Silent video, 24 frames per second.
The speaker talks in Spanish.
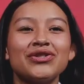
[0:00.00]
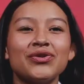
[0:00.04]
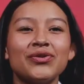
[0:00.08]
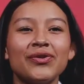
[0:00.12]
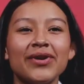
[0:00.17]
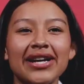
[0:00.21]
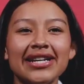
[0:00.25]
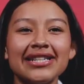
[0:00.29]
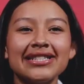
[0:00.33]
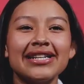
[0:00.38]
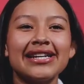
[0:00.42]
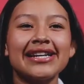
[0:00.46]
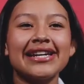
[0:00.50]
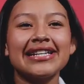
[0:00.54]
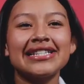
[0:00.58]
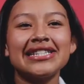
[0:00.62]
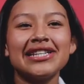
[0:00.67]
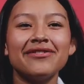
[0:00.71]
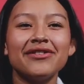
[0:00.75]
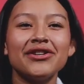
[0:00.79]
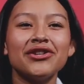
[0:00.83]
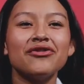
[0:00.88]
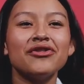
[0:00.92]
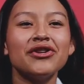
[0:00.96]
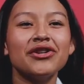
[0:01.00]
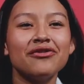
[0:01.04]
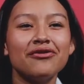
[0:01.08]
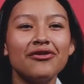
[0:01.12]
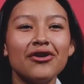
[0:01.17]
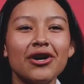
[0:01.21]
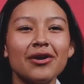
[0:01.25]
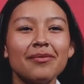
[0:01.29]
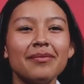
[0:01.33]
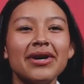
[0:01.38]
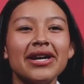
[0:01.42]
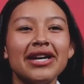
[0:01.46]
su vez, recibir
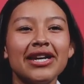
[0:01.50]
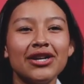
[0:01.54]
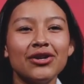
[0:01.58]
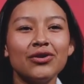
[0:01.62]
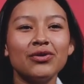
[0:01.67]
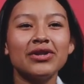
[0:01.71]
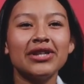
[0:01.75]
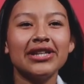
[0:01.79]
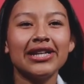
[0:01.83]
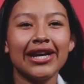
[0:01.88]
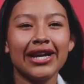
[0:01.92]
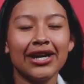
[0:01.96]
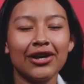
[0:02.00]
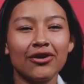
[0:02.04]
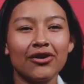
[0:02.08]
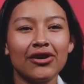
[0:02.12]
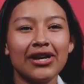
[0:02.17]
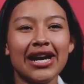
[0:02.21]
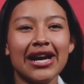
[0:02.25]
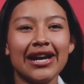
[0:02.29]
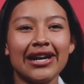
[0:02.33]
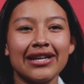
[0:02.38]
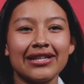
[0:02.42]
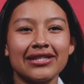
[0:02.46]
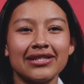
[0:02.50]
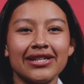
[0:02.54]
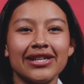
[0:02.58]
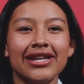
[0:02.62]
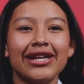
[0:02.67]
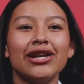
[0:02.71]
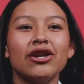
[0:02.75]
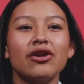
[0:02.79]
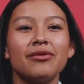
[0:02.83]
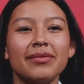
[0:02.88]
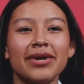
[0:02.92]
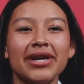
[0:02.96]
uniforme y útiles escolares
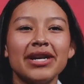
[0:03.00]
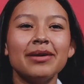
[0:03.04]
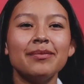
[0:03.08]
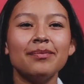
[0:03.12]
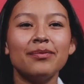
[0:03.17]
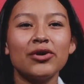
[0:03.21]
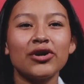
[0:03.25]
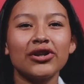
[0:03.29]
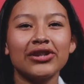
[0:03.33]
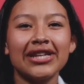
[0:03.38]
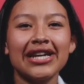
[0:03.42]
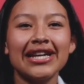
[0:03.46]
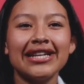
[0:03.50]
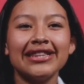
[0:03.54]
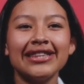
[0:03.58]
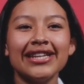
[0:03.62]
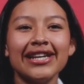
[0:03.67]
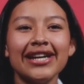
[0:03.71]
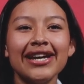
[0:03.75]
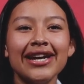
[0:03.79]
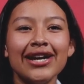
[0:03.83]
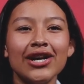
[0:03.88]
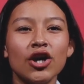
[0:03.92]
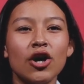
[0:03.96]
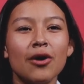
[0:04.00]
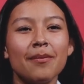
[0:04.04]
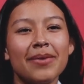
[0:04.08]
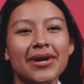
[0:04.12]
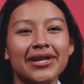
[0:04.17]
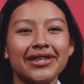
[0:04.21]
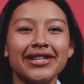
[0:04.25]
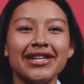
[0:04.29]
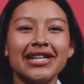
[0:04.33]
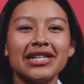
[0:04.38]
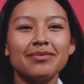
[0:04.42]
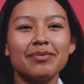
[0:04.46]
y lo más importante,
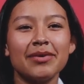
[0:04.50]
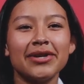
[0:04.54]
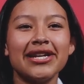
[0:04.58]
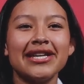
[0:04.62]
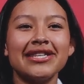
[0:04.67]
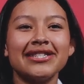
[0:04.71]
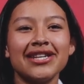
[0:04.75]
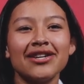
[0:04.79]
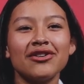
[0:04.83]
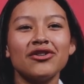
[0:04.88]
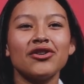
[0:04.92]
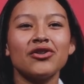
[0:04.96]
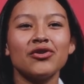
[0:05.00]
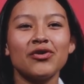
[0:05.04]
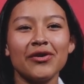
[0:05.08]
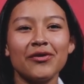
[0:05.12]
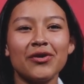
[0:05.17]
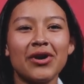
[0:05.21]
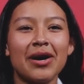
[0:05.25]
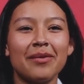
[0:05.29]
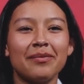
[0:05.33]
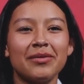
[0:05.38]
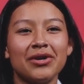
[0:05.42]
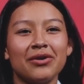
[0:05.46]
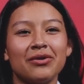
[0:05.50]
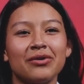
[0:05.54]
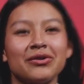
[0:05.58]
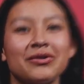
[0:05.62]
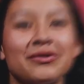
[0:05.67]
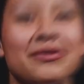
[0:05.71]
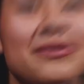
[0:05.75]
compartir experiencias con nuevos amigos.